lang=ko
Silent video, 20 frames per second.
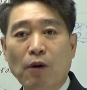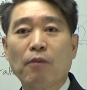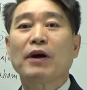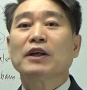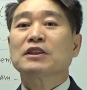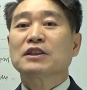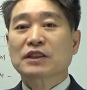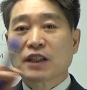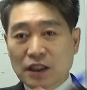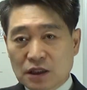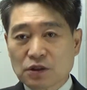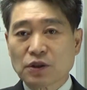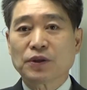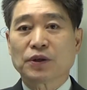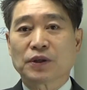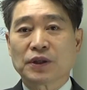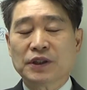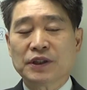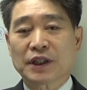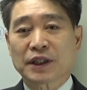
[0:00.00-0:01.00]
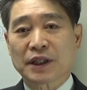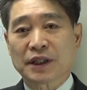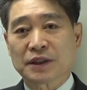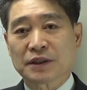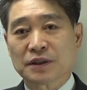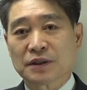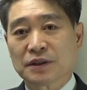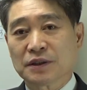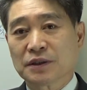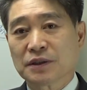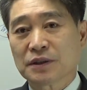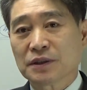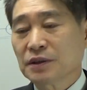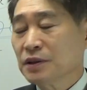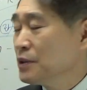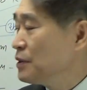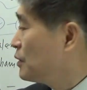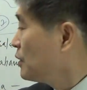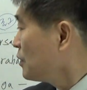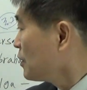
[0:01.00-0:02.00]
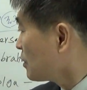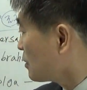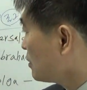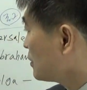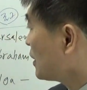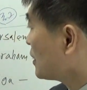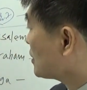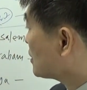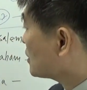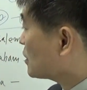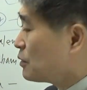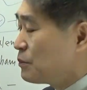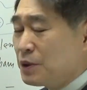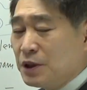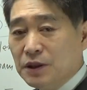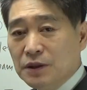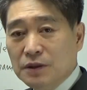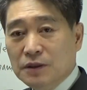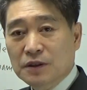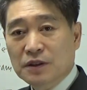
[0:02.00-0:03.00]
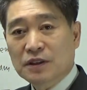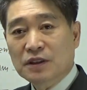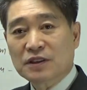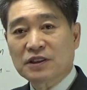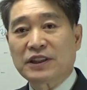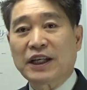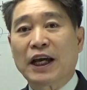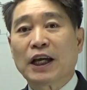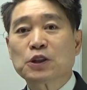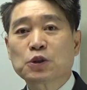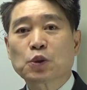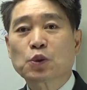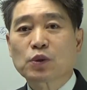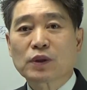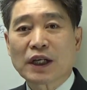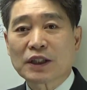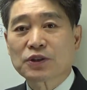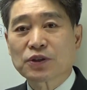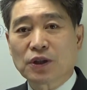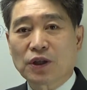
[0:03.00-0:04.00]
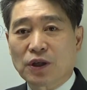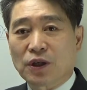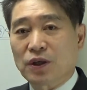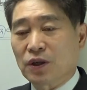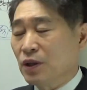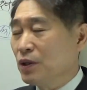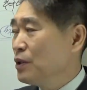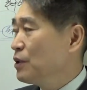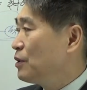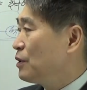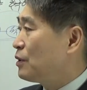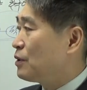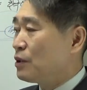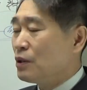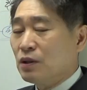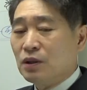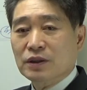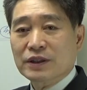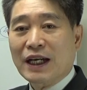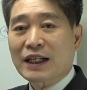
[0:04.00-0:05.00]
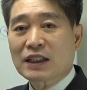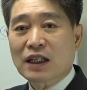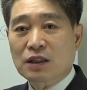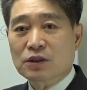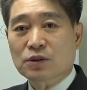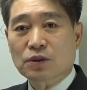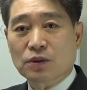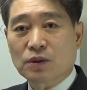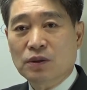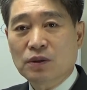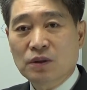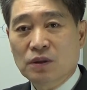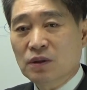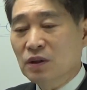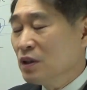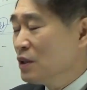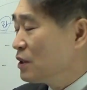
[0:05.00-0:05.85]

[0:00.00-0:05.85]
퍼마시게 했어요. 옛날에는. 근데 지금은 제조를 하죠. 어, 양약으로.